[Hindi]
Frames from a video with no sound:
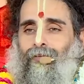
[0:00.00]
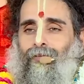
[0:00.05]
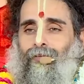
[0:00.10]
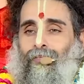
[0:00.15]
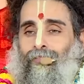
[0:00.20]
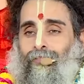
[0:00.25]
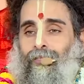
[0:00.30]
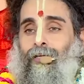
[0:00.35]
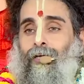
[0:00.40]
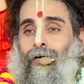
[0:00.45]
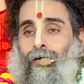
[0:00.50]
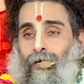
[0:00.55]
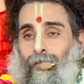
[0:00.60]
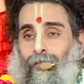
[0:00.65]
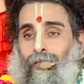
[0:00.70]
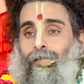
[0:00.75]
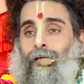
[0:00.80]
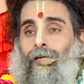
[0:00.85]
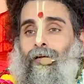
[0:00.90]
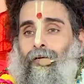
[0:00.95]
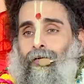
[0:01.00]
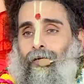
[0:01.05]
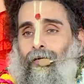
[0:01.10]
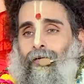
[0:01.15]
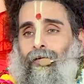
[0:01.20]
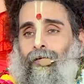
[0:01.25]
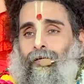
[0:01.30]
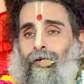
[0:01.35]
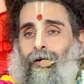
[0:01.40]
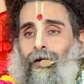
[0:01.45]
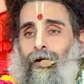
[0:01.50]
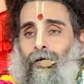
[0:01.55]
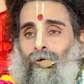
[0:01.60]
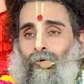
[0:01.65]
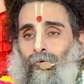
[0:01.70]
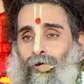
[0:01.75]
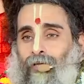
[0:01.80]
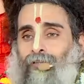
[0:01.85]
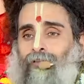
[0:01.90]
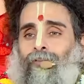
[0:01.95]
इसलिए हलधर के
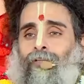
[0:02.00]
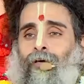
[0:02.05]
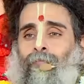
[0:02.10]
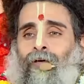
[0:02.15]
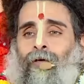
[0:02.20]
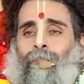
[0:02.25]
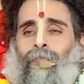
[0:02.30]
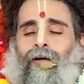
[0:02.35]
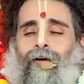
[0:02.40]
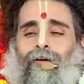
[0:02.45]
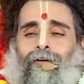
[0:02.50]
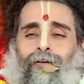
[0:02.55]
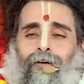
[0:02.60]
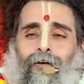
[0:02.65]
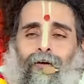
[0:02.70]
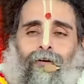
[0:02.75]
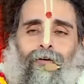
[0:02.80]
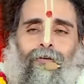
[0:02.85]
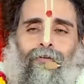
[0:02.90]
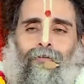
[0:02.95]
आनुगत्य में बैठकर